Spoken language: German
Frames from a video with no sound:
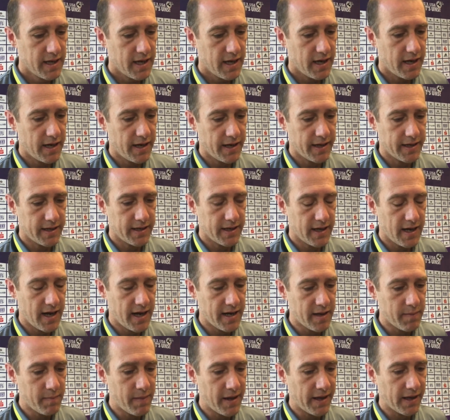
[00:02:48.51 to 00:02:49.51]
ein
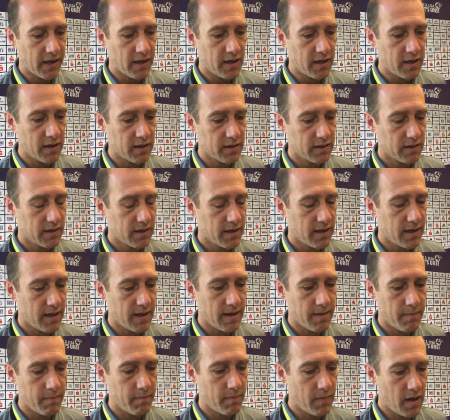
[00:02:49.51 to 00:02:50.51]
Adi Menger, ähm,